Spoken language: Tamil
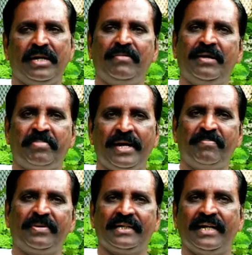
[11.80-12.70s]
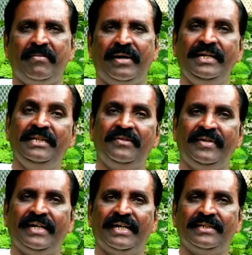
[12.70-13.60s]
பிரம்மன் படைப்பதெல்லாம் அழிந்து
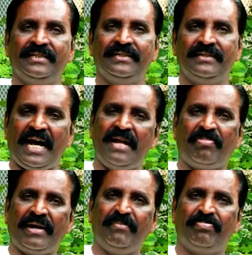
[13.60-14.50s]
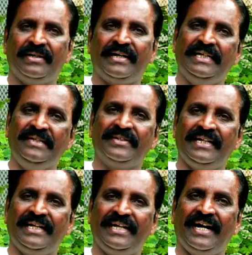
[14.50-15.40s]
விடுகிறது நான் படைப்பது
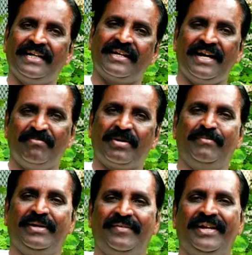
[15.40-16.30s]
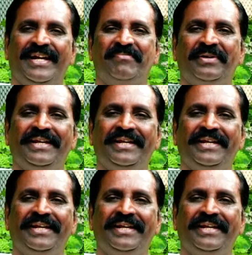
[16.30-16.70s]
அழிவதில்லை அதனால் பிரம்மனை விட நான்